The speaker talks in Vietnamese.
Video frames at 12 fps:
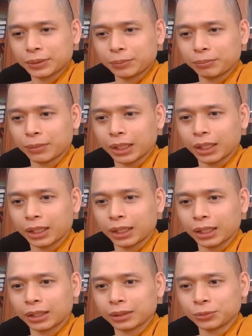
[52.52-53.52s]

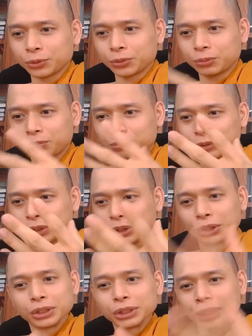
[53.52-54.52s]
mà
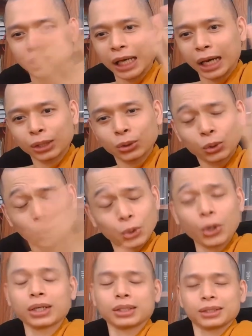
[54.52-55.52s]
người đã
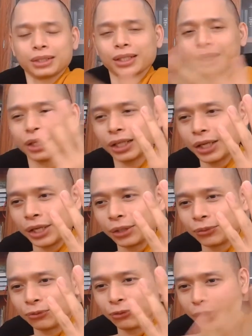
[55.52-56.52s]
khuất
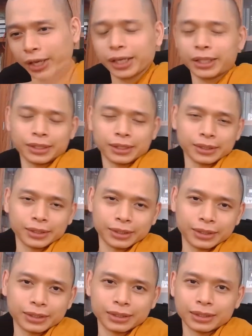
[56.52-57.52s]
hiện về
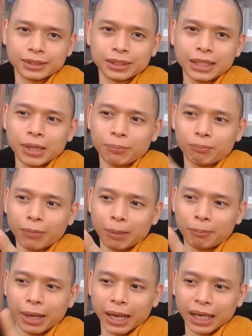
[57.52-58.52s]
mà
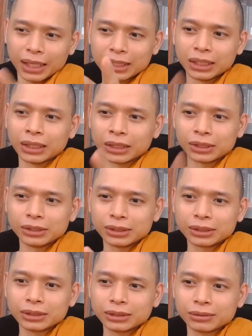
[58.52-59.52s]
mang hình
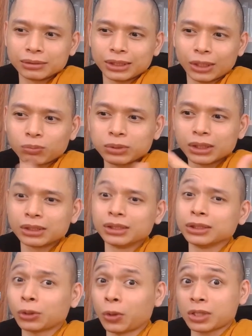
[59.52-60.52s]
tướng giống như
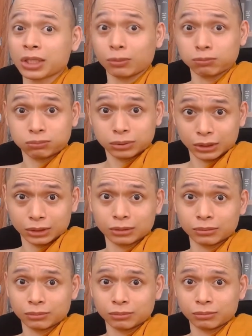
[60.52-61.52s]
người còn sống
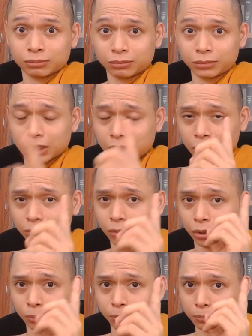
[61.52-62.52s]
chỉ có một